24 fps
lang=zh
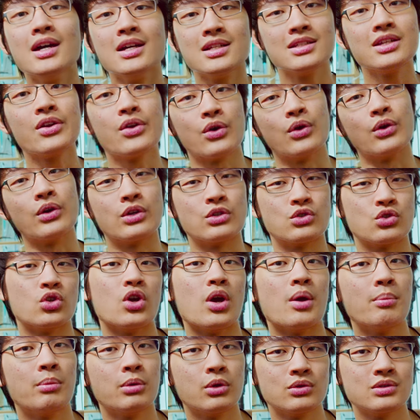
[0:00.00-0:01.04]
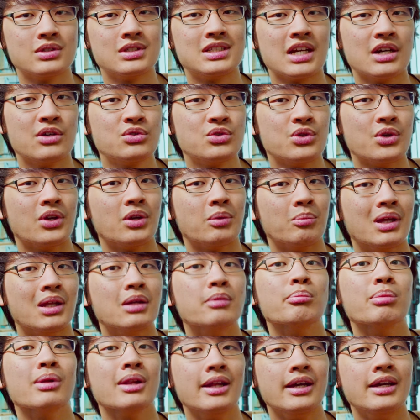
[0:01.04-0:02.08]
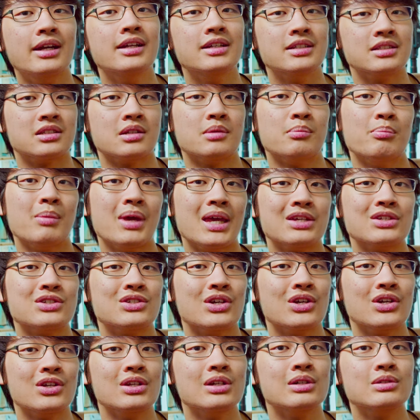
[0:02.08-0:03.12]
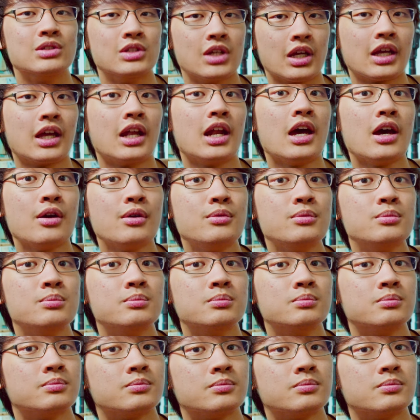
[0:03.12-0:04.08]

这里有一个全部都是教学影片的 playlist，Make sure you check it out。